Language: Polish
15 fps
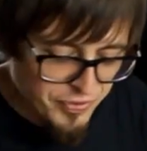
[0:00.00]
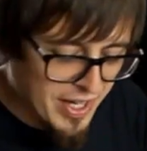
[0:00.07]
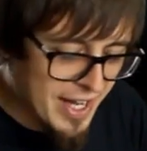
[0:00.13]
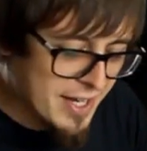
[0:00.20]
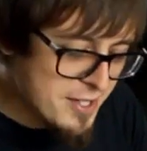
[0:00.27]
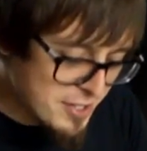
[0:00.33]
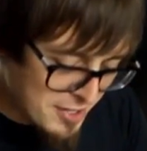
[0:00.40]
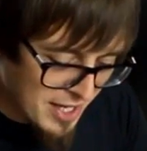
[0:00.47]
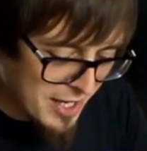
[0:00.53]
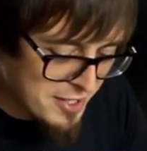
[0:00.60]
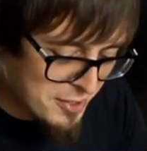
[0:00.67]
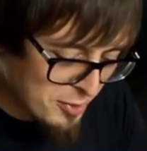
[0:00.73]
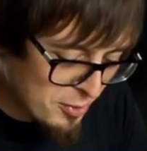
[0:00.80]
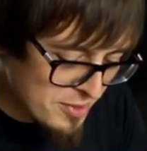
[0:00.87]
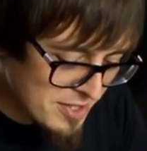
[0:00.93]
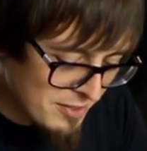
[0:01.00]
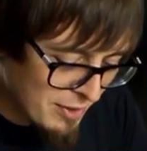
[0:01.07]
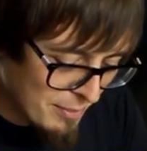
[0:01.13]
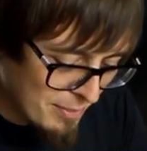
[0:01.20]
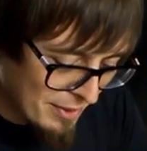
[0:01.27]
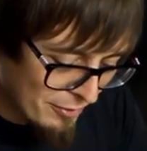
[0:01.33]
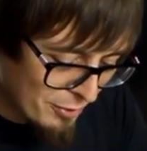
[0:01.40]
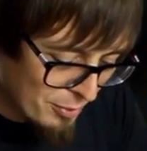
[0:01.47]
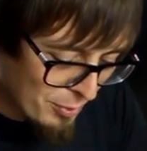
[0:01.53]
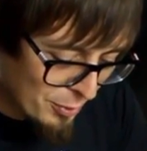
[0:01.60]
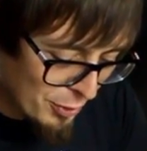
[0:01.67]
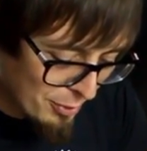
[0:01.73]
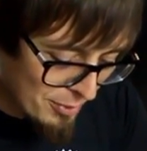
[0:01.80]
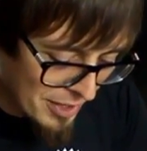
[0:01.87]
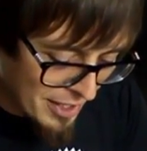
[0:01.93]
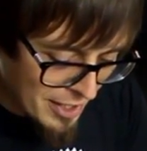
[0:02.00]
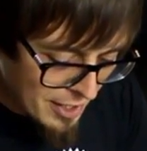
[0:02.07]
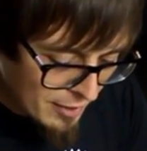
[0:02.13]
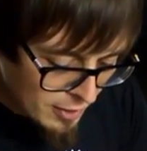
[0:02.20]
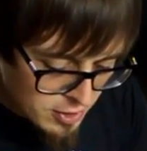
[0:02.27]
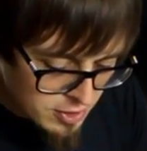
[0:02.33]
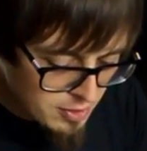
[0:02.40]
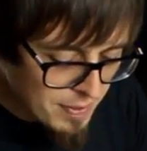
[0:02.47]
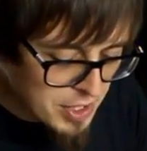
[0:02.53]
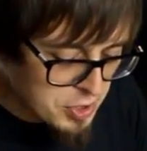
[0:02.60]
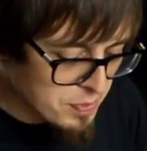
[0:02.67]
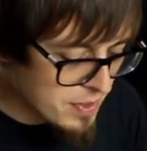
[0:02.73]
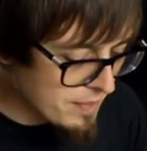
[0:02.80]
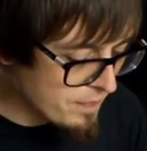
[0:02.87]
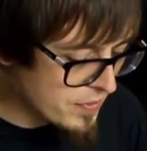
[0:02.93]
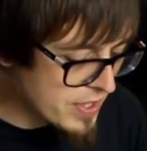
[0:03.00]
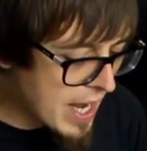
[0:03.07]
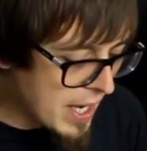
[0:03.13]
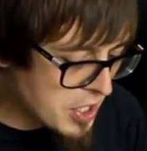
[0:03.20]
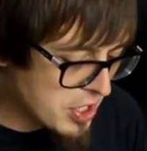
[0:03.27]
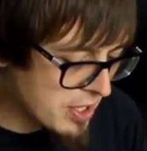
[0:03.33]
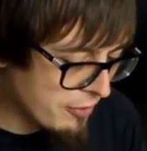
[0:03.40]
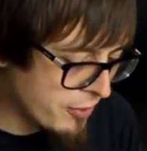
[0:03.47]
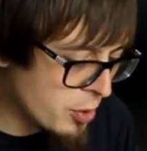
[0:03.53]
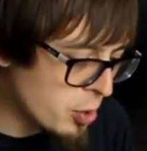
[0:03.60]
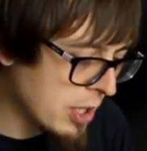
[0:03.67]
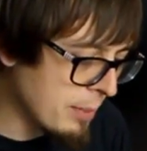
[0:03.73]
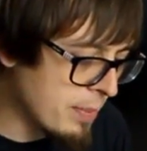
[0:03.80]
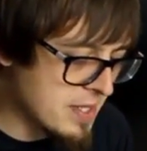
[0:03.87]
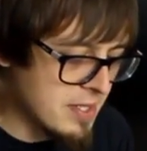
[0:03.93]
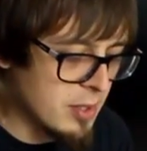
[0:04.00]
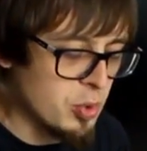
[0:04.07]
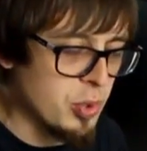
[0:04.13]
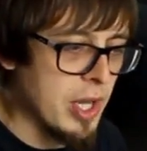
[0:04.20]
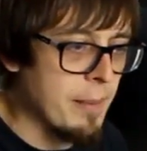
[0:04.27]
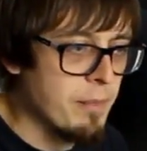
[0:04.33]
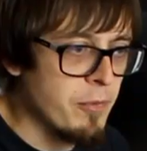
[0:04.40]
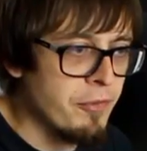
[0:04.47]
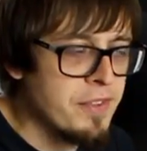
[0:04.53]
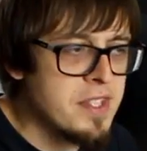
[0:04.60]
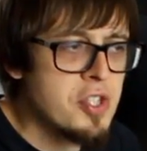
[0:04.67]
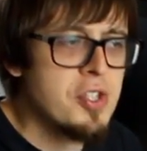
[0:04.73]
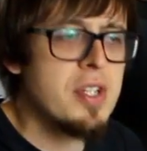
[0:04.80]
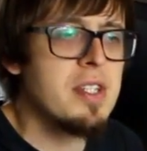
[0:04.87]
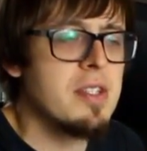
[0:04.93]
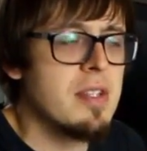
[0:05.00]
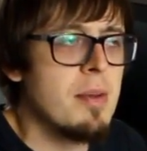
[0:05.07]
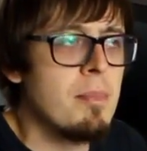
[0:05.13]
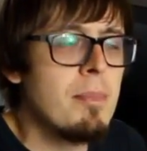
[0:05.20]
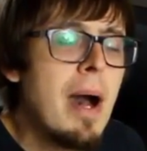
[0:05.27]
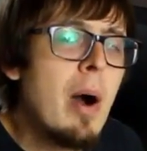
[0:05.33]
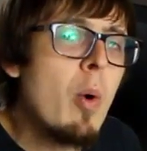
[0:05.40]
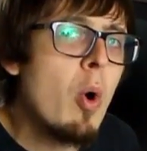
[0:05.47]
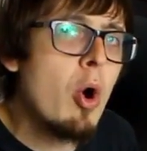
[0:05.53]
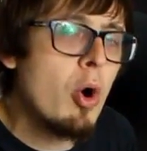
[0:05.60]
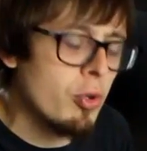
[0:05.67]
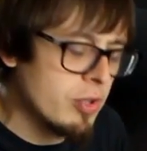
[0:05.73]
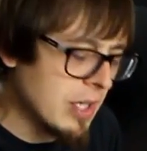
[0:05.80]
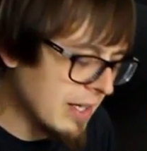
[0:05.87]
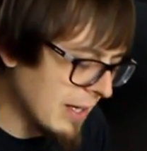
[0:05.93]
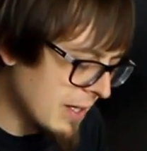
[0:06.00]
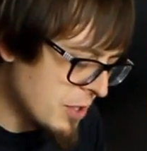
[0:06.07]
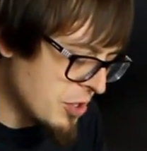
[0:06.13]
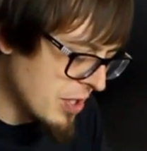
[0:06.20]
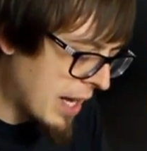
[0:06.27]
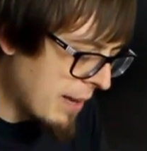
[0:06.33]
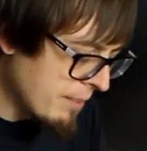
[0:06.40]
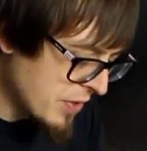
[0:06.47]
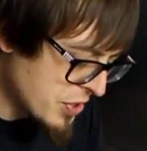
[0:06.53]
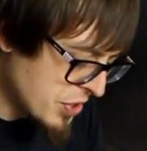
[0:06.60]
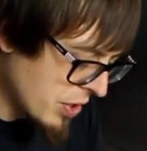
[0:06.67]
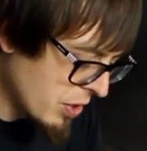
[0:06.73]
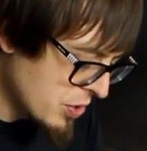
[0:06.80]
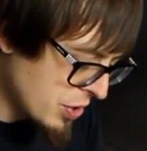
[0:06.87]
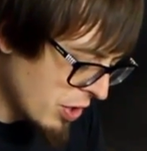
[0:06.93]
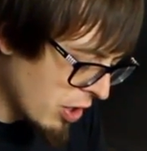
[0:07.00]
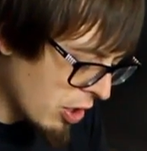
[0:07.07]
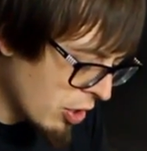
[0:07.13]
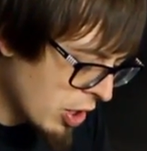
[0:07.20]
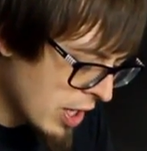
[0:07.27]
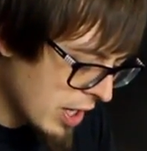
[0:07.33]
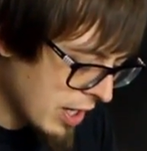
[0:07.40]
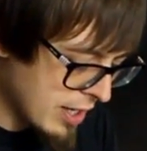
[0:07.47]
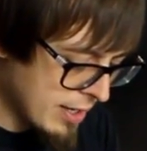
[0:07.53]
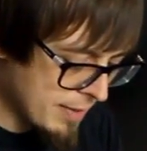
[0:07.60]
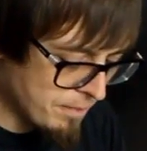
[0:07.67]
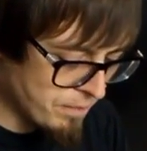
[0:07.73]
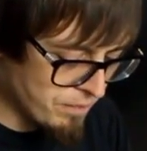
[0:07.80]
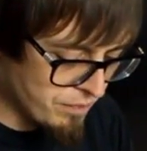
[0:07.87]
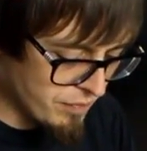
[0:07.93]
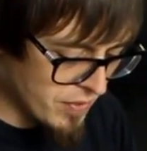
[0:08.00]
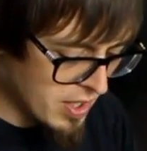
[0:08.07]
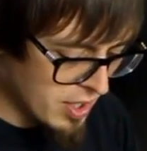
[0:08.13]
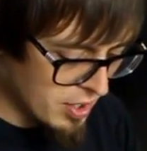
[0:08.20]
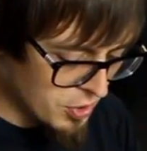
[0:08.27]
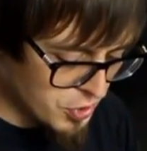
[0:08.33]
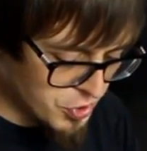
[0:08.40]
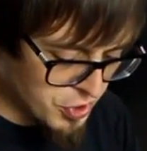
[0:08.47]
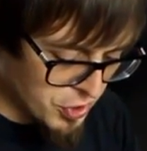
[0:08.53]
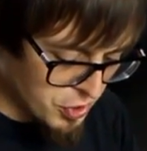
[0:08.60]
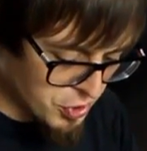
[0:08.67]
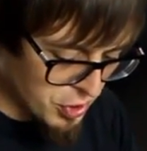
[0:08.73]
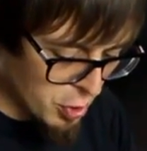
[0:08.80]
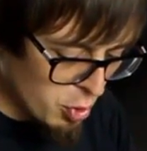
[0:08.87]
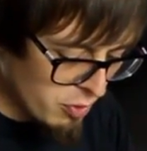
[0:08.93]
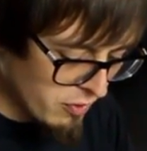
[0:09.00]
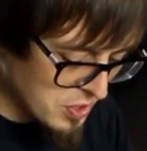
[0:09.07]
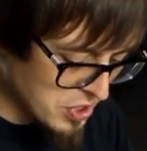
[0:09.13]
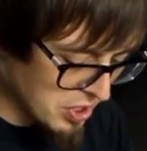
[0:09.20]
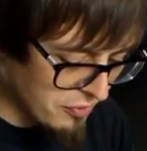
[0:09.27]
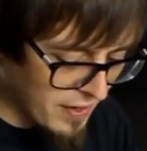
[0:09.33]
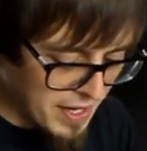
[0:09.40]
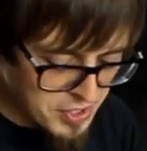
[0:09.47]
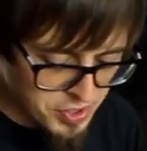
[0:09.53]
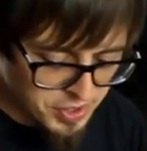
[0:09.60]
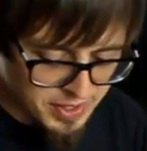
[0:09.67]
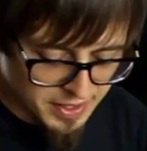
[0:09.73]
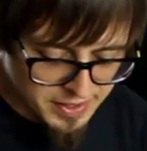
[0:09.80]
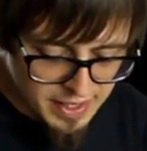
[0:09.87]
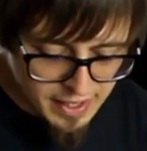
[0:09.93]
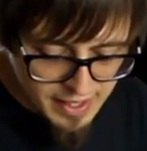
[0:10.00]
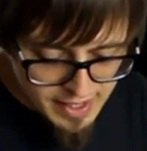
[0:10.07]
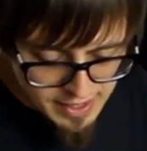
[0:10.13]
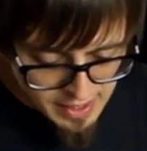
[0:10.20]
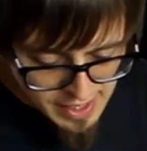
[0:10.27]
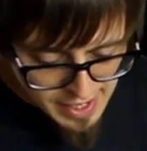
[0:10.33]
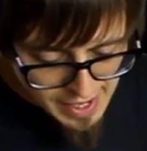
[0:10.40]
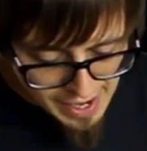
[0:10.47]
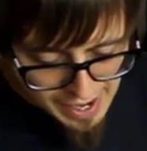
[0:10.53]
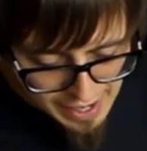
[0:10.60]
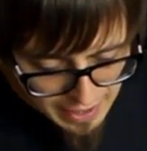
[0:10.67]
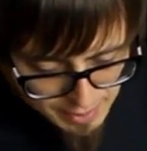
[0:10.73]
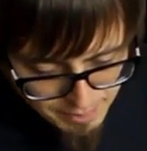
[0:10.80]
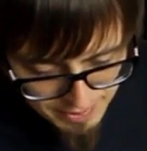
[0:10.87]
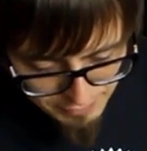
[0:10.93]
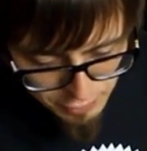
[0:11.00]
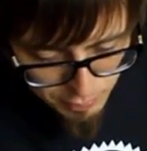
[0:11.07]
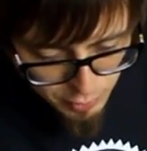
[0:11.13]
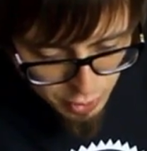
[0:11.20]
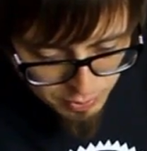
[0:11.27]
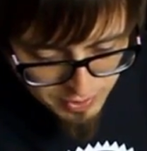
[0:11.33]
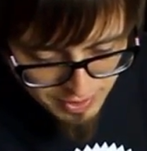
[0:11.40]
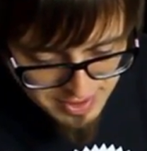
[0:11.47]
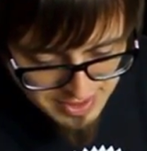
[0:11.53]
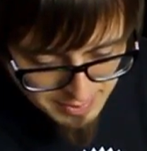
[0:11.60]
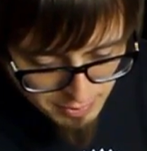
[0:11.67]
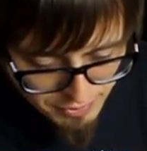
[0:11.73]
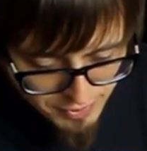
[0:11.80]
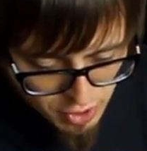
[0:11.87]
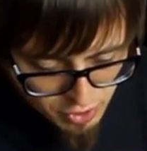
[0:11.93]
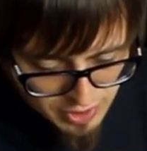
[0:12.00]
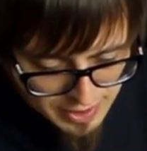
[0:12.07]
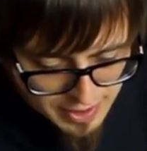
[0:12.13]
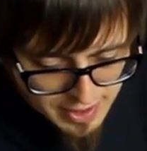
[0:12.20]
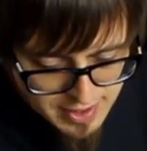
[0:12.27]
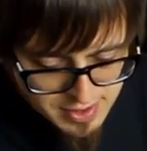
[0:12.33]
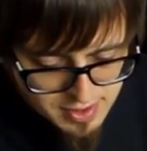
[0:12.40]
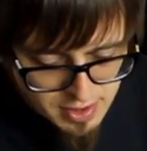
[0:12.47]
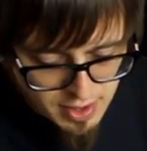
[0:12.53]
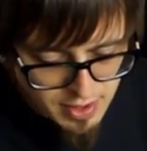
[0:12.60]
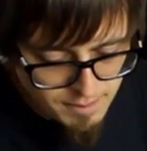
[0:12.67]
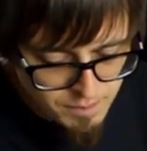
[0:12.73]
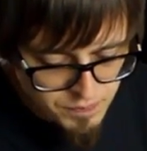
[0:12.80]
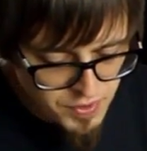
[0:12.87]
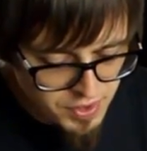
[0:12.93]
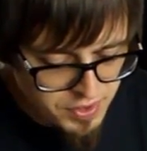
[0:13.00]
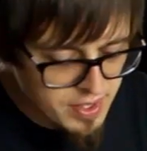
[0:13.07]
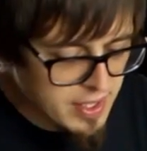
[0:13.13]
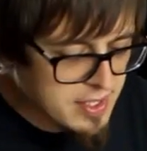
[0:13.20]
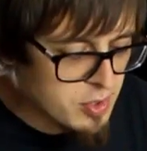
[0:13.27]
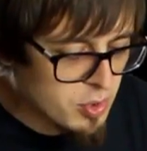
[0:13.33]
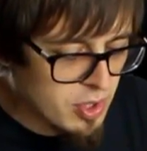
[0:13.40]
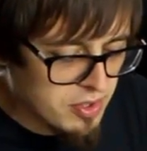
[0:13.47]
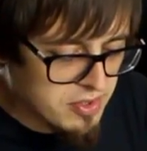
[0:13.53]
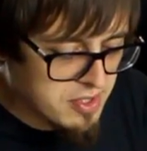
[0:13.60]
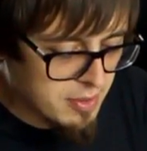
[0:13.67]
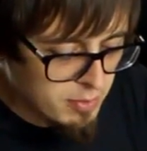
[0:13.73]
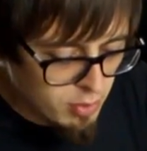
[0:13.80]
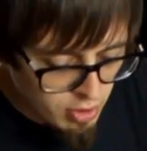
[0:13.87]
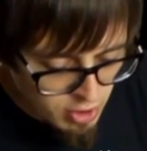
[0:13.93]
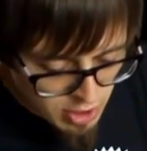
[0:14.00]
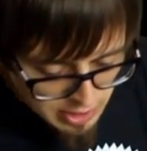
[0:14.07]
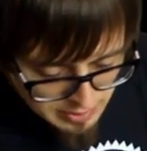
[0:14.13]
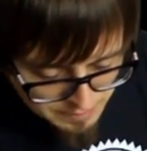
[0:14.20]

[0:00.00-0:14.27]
eks, ekskluzywem prawdopodobnie. Zobaczmy, jak się ta figurka prezentuje. Widzę, że jest mało detaliczna, jeśli chodzi o em, szcz szczegóły właśnie twarzy i tak dalej, ale prawdopodobnie samo wykonanie jest em, interesujące, bo